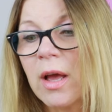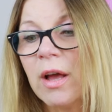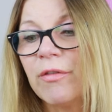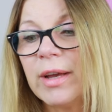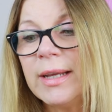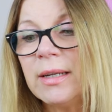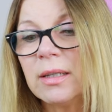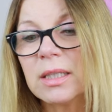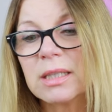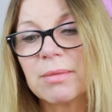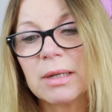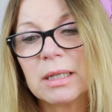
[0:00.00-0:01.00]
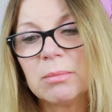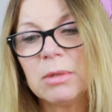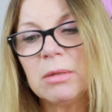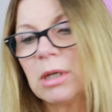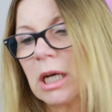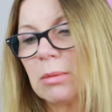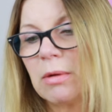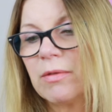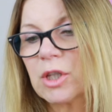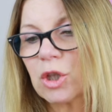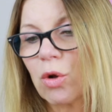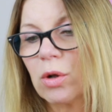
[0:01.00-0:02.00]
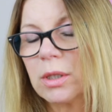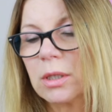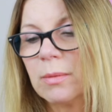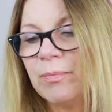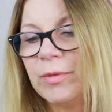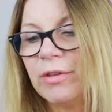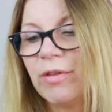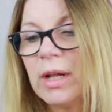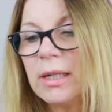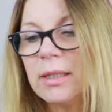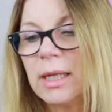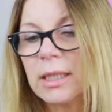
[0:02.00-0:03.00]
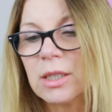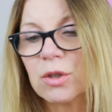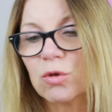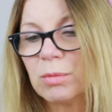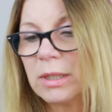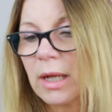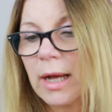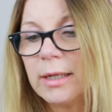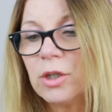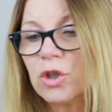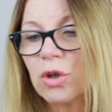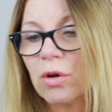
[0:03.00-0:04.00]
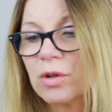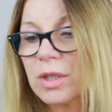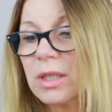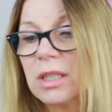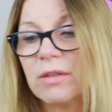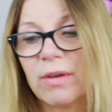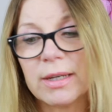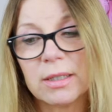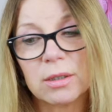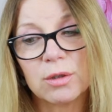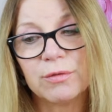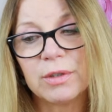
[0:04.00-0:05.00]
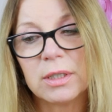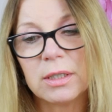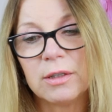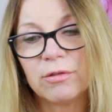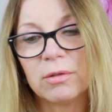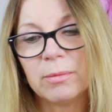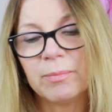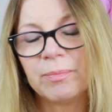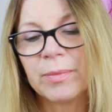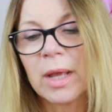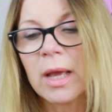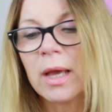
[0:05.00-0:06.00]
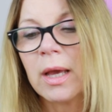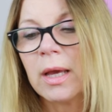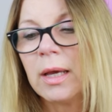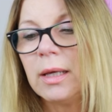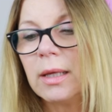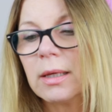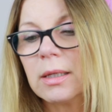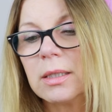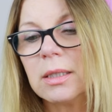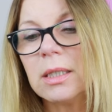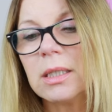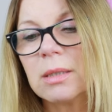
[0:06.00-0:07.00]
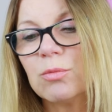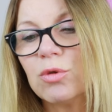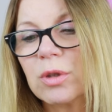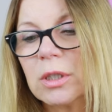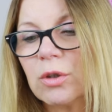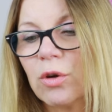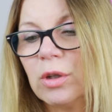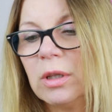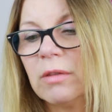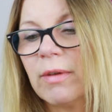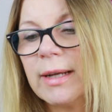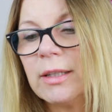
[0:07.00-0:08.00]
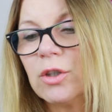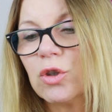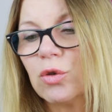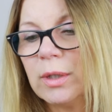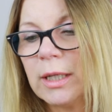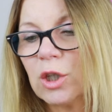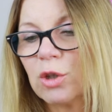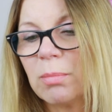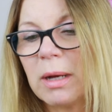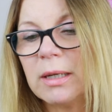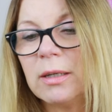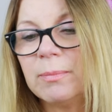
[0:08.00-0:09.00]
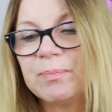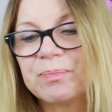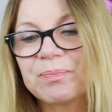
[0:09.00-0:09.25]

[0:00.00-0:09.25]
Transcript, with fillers: verhindert zwar die Mimik, aber was soll's. Die Falten hätten somit keine Chance, sich weiter zu vertiefen. Ihre Gesichtsmuskeln könnten weiter schön entspannen,